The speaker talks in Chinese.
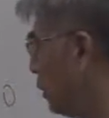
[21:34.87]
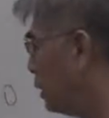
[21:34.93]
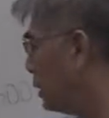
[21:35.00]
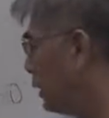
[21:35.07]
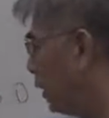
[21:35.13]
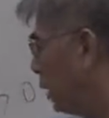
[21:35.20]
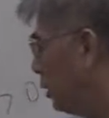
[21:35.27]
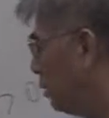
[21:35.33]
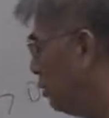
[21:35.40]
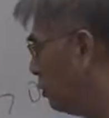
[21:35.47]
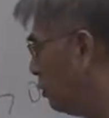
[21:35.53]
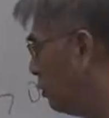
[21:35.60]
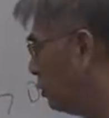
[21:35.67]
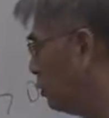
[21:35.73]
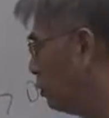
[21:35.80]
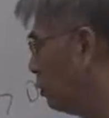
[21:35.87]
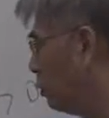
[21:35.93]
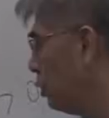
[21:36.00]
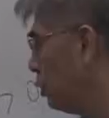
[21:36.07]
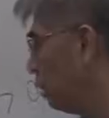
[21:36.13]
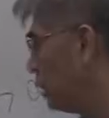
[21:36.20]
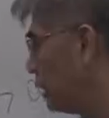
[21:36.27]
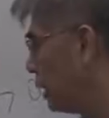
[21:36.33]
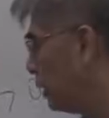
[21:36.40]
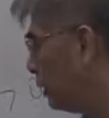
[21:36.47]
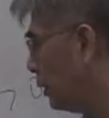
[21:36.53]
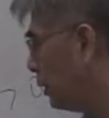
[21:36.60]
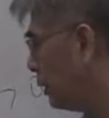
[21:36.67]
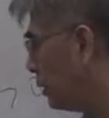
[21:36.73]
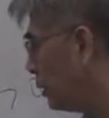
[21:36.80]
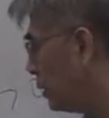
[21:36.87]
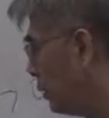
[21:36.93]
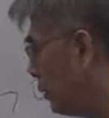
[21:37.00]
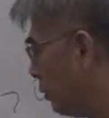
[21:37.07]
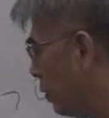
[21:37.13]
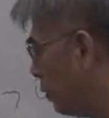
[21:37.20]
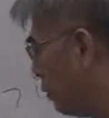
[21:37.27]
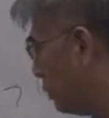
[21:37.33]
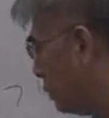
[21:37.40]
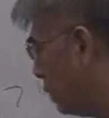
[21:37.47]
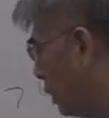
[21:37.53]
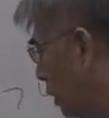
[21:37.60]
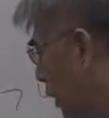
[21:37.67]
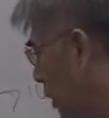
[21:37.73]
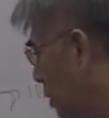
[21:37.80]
的话，前后都是约略相等，正相关或者